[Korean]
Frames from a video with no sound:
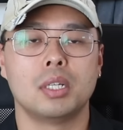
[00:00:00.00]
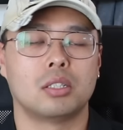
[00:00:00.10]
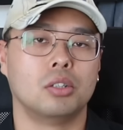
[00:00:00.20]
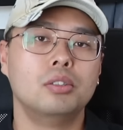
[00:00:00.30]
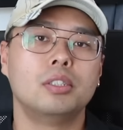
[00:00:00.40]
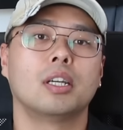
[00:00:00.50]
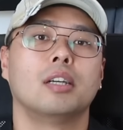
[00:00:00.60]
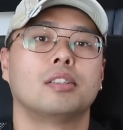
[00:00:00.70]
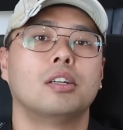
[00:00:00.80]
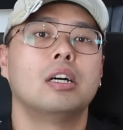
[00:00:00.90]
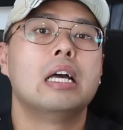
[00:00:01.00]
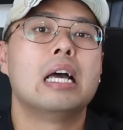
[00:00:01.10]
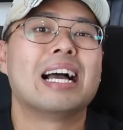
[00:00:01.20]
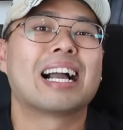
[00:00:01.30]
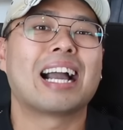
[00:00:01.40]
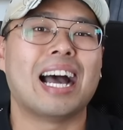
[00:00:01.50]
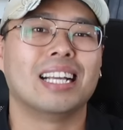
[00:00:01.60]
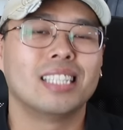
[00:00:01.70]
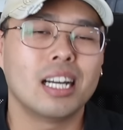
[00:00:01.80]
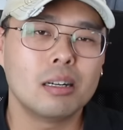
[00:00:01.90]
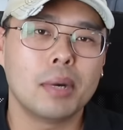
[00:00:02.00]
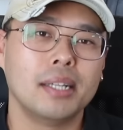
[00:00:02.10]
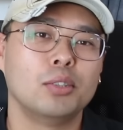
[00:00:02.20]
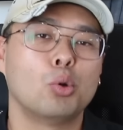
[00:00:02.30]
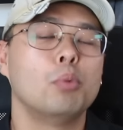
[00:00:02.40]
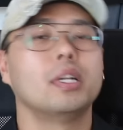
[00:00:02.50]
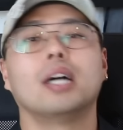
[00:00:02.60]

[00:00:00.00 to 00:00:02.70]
네, 전 세계에서 가장 많이 소비를